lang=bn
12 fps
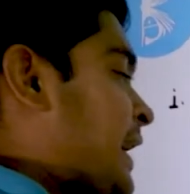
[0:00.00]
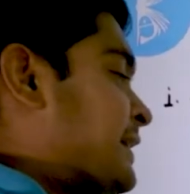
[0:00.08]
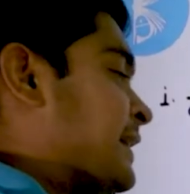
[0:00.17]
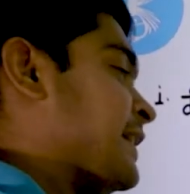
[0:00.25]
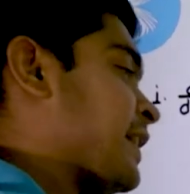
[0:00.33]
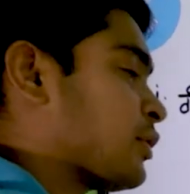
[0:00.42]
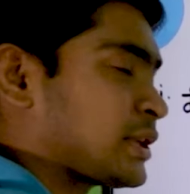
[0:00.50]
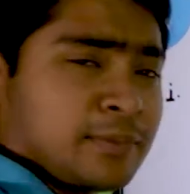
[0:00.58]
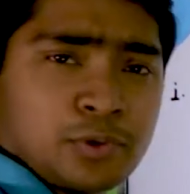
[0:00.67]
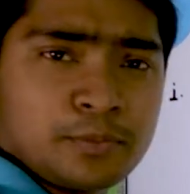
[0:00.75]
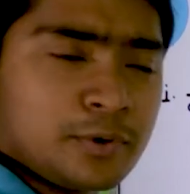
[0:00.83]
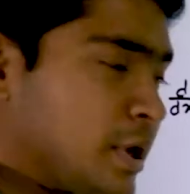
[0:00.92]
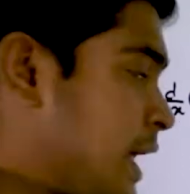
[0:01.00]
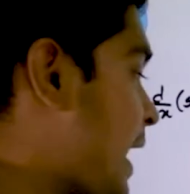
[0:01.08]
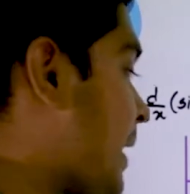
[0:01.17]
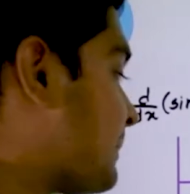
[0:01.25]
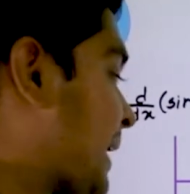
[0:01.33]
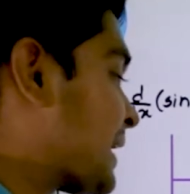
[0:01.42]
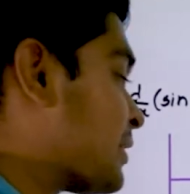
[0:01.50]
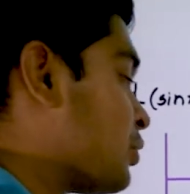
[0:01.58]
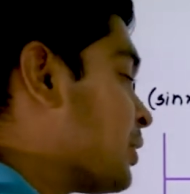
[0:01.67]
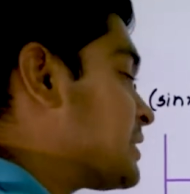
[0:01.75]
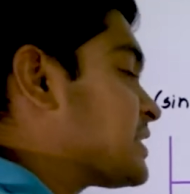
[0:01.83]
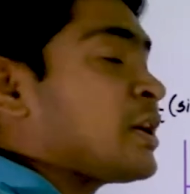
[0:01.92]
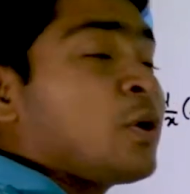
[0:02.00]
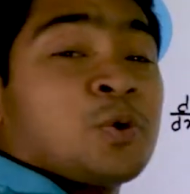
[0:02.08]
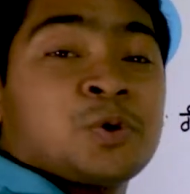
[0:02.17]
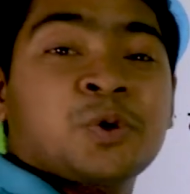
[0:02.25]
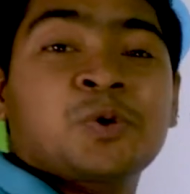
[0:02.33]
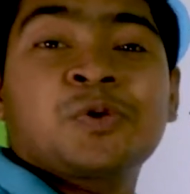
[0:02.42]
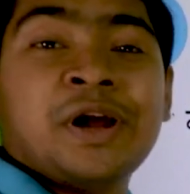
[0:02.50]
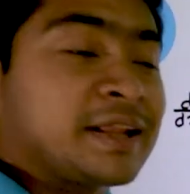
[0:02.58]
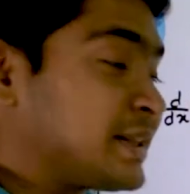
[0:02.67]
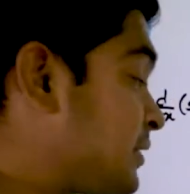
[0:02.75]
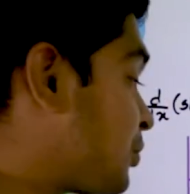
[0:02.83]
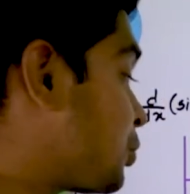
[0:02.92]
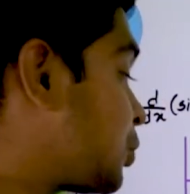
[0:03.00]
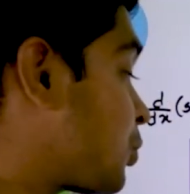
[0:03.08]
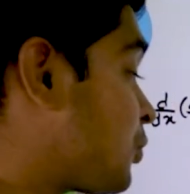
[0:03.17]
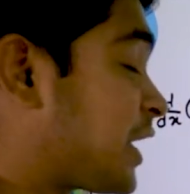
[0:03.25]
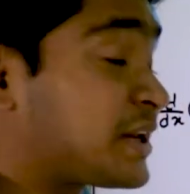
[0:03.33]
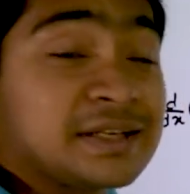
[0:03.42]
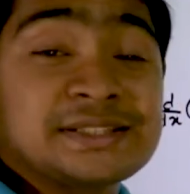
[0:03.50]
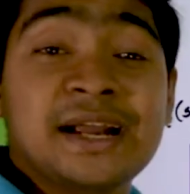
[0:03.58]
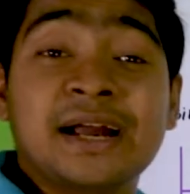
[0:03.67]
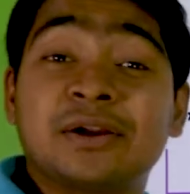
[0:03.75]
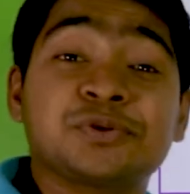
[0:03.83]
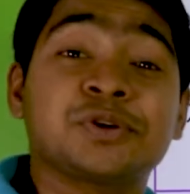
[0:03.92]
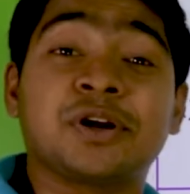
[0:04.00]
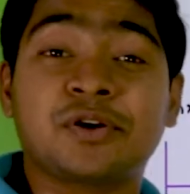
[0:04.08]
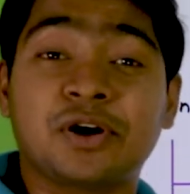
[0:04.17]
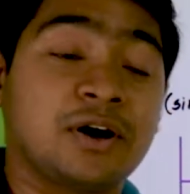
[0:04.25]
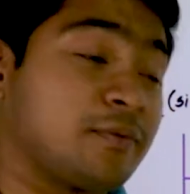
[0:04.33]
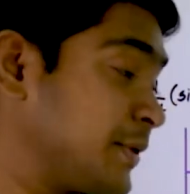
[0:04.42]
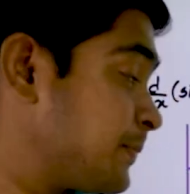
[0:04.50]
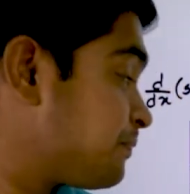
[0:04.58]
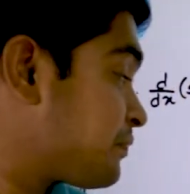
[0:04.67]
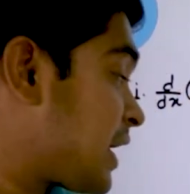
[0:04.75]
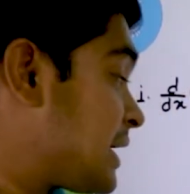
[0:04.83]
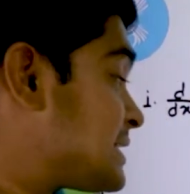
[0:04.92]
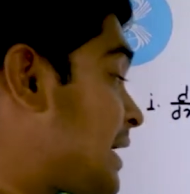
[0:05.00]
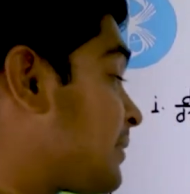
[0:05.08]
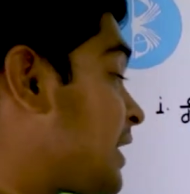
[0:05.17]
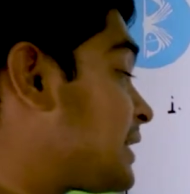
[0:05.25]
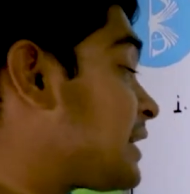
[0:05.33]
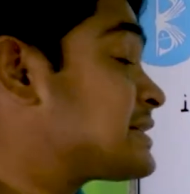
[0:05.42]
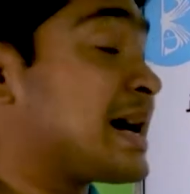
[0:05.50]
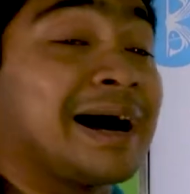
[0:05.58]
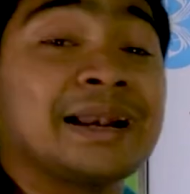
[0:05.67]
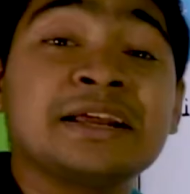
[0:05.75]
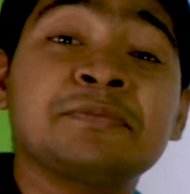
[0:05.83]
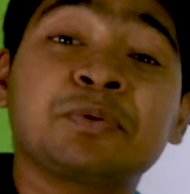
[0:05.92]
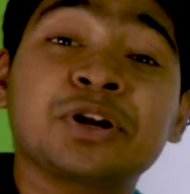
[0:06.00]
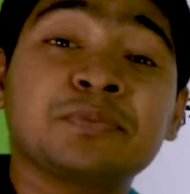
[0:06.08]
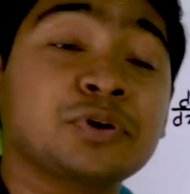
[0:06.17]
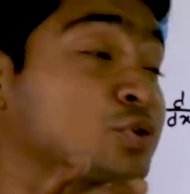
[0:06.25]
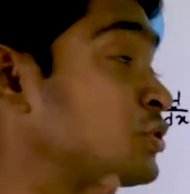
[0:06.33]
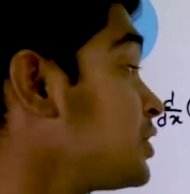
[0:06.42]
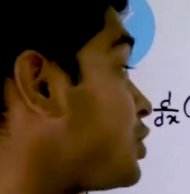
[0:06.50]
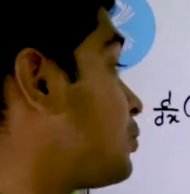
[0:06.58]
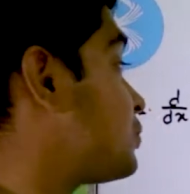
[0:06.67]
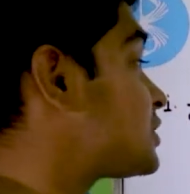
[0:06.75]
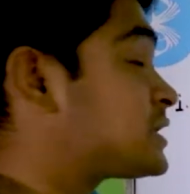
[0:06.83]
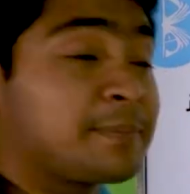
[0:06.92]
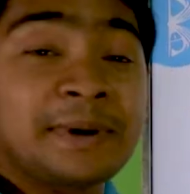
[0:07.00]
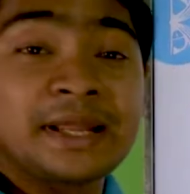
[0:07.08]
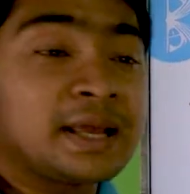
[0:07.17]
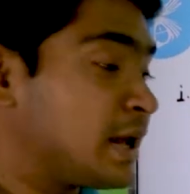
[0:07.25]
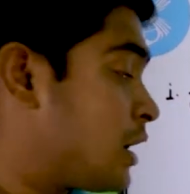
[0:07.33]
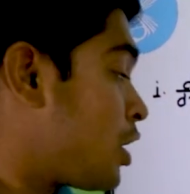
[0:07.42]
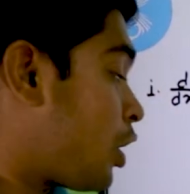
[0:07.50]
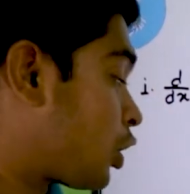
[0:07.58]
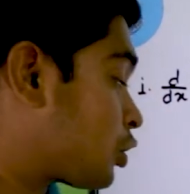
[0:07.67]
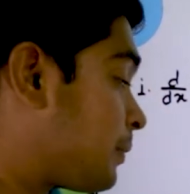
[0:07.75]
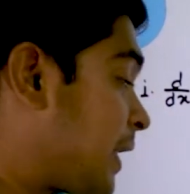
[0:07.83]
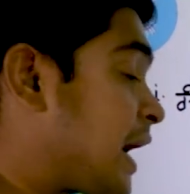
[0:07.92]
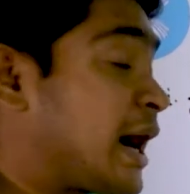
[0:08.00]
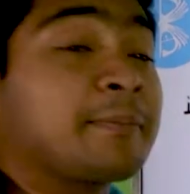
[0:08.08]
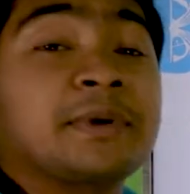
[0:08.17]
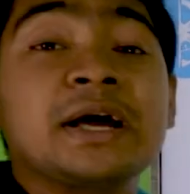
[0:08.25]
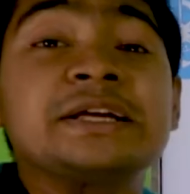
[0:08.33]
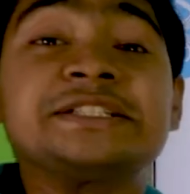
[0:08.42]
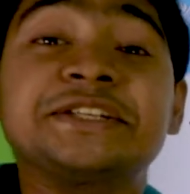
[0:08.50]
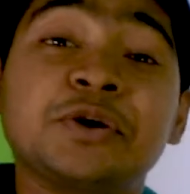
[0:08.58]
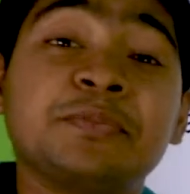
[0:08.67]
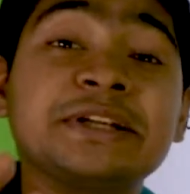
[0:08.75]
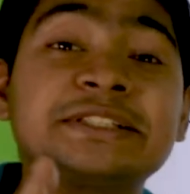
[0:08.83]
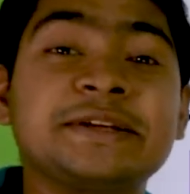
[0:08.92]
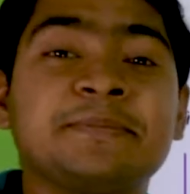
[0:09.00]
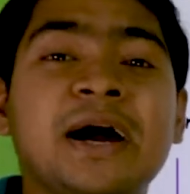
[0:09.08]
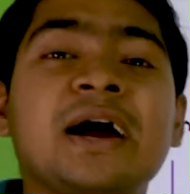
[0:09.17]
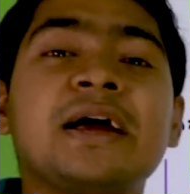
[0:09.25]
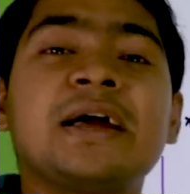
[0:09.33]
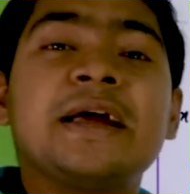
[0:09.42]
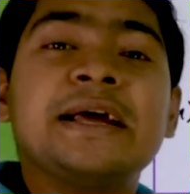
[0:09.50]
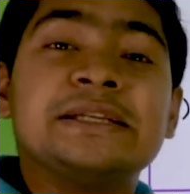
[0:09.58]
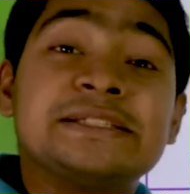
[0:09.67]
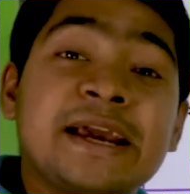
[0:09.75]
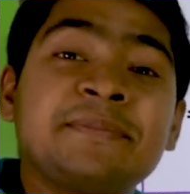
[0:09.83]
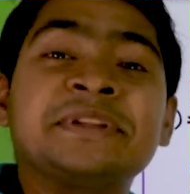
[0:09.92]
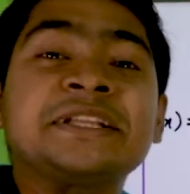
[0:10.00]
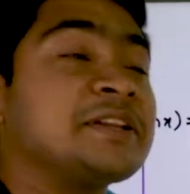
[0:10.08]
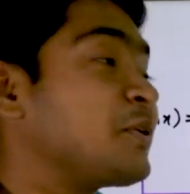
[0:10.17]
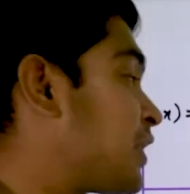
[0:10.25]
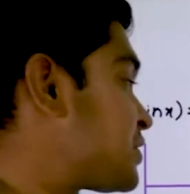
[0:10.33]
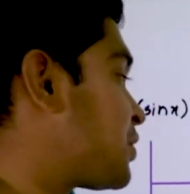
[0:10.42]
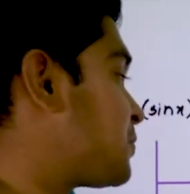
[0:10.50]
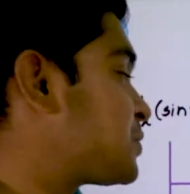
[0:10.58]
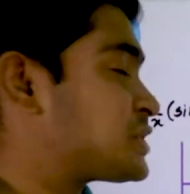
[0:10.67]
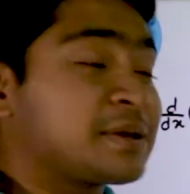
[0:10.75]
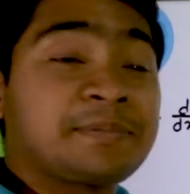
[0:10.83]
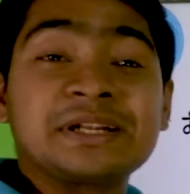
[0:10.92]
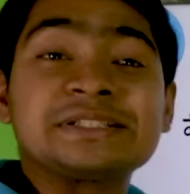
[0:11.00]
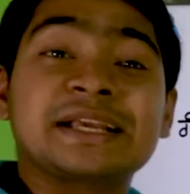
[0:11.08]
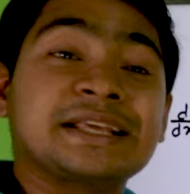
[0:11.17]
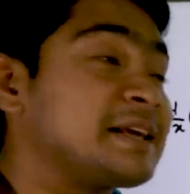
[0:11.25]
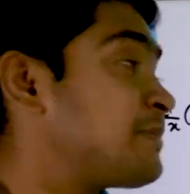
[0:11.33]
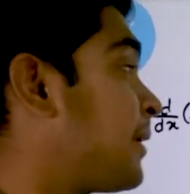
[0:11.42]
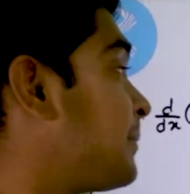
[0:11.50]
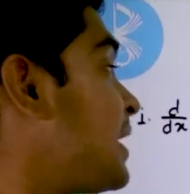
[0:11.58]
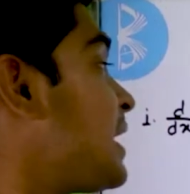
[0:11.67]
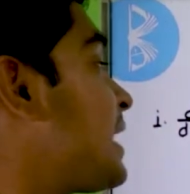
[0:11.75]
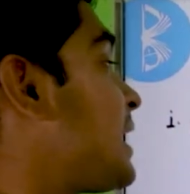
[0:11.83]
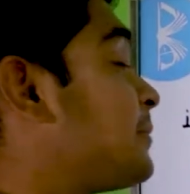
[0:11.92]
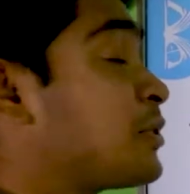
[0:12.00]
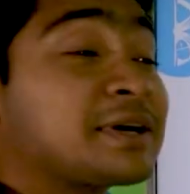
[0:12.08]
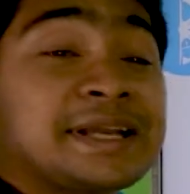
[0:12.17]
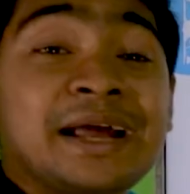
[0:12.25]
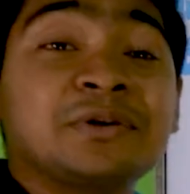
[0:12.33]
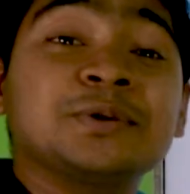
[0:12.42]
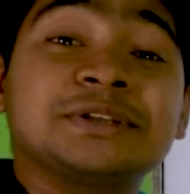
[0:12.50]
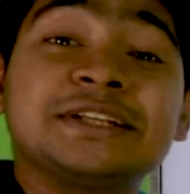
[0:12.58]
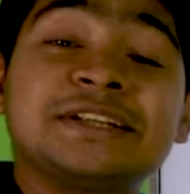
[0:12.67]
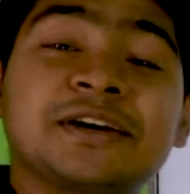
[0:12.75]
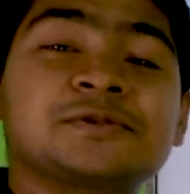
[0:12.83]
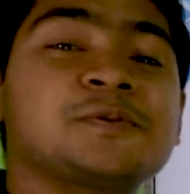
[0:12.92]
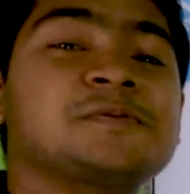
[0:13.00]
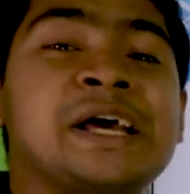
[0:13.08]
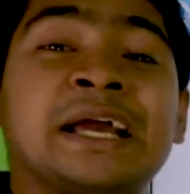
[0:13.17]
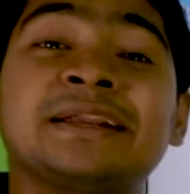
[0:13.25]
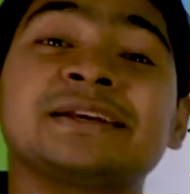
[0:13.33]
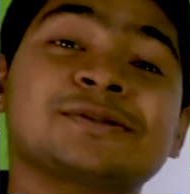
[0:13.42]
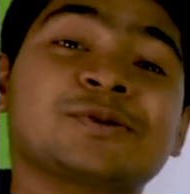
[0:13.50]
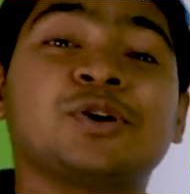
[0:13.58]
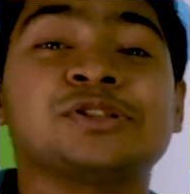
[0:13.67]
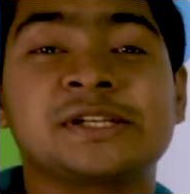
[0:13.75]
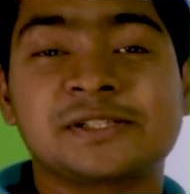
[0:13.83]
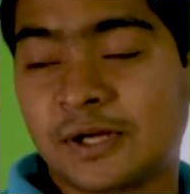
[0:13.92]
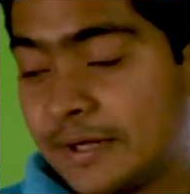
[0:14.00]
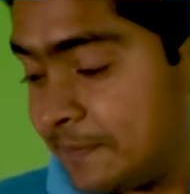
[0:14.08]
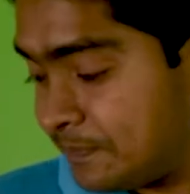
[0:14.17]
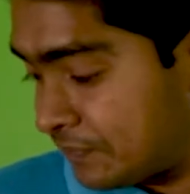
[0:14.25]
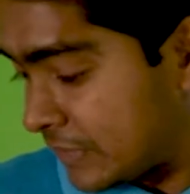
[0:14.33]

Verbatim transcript: এইটা নিয়ে কথা বলবো বাকিগুলো ইনশাল্লাহ অন্য কোনো একদিন অন্য কোনো একটা জায়গায় আলোচনা করা হবে যে আমরা এটা ঢালের পরিবর্তন দিয়েও বুঝতে পারি অথবা আমরা জিওমেট্রি বা জ্যামিটি দিয়েও আসলে বুঝতে পারি যে কিভাবে এবং কেন ডিডিএক্স অফ সাইনেক্স কজেক্স হয়